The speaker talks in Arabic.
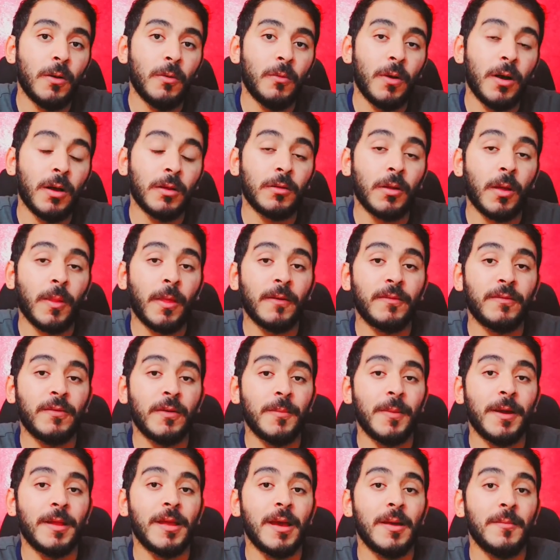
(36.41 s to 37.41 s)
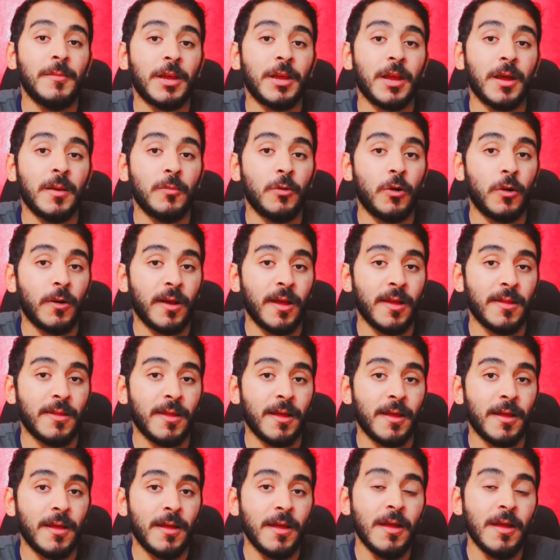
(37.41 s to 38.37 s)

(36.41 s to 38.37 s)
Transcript: وهترى في منامك معجزة